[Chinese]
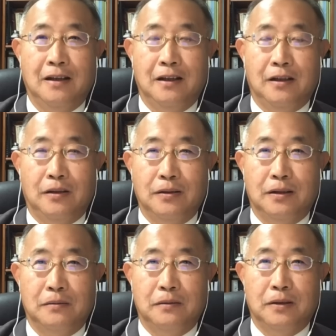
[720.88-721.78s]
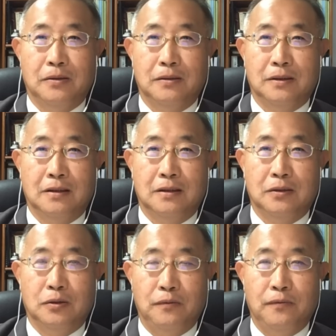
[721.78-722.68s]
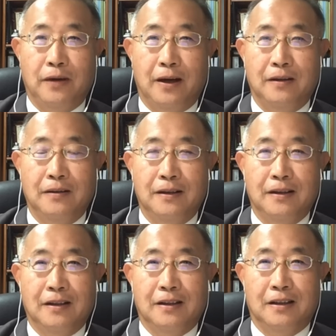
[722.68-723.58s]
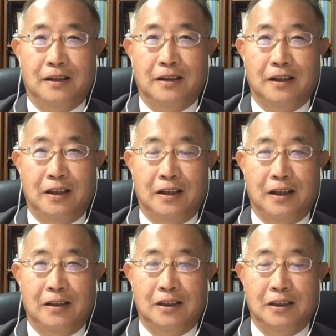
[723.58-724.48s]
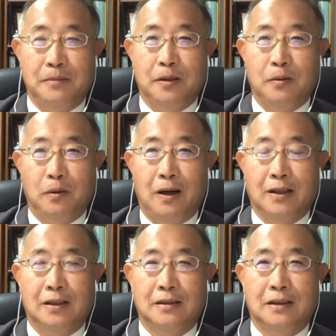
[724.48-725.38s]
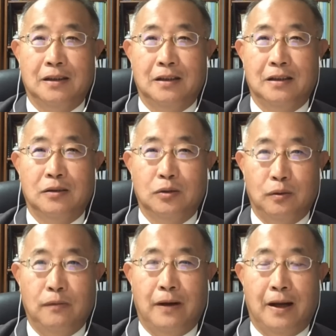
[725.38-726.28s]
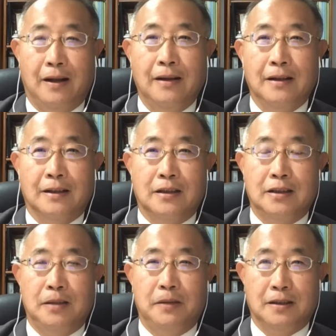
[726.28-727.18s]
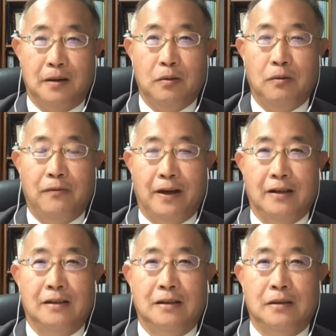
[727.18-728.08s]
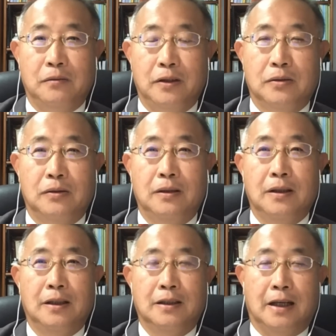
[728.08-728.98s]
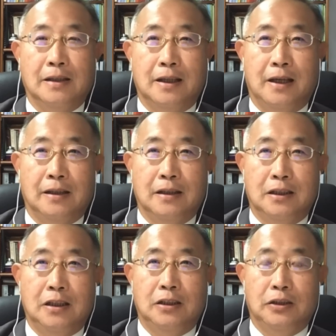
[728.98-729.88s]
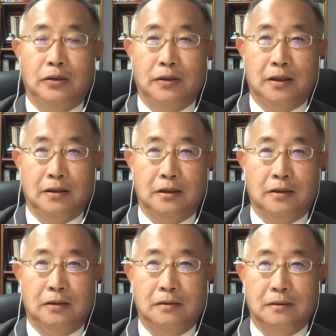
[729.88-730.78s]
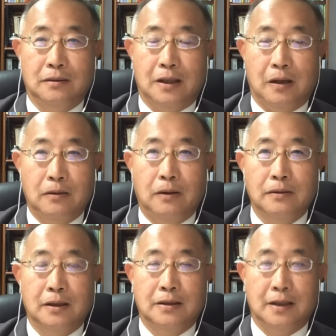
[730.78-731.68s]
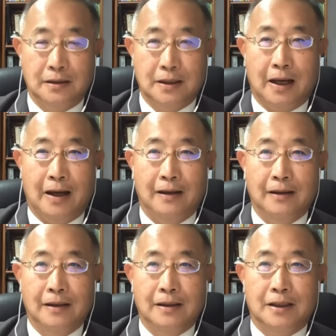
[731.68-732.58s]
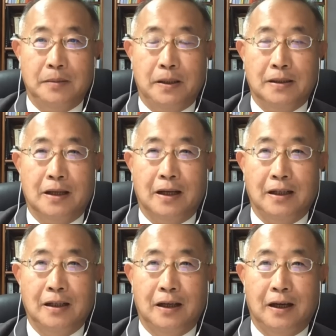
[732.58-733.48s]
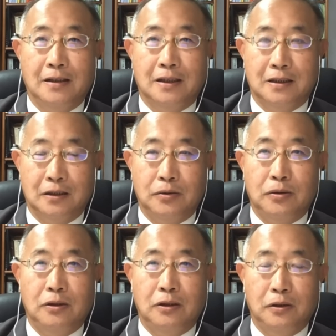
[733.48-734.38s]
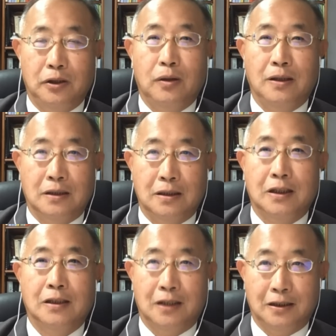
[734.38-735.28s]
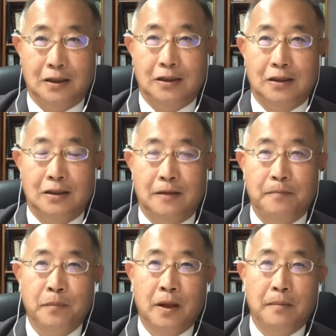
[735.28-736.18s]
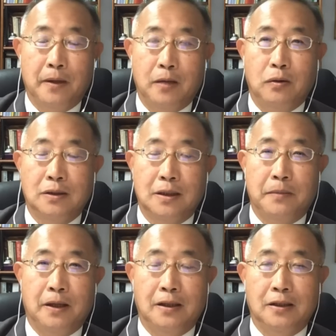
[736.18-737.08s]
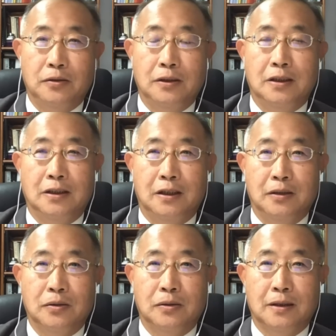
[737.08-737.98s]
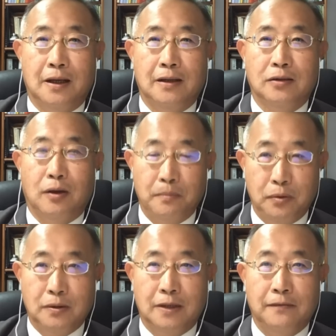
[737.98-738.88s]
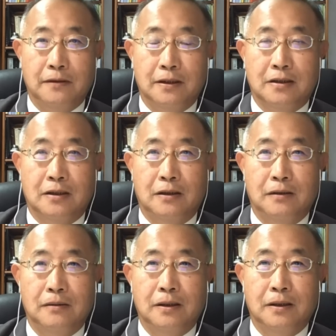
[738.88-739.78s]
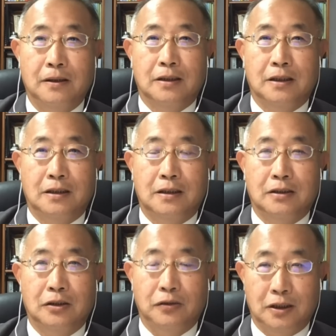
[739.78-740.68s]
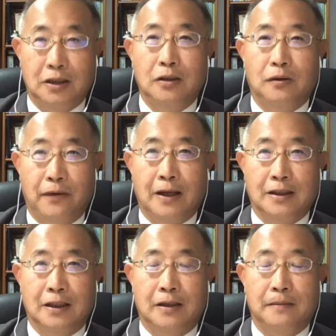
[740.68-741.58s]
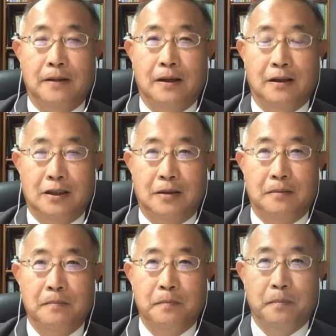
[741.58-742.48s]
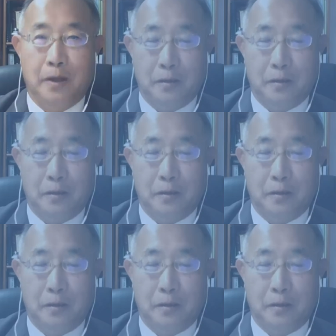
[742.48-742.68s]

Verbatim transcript: 也都认为说这是军方可能可以给习近平挖坑的一个做法了。但是基本上我反而认为说，像这样的气球的这种高空的侦查，基本上应该持续有一段时间在进行的。美国这边的讯息也说，在川普政府的时候，其实就已经有发现，而且。美